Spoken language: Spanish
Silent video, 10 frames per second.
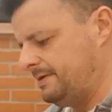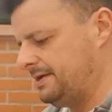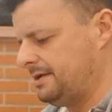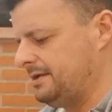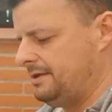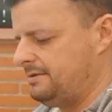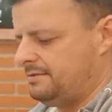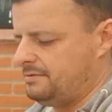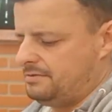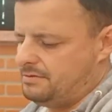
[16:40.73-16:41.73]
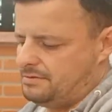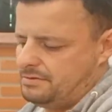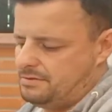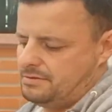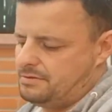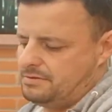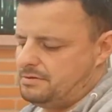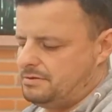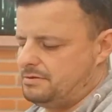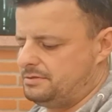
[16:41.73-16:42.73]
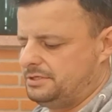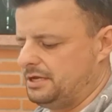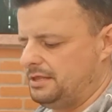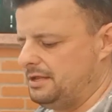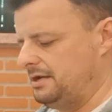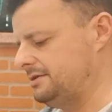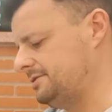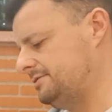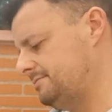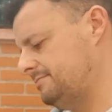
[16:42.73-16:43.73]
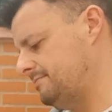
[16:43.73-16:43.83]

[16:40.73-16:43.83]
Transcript: para que se queden las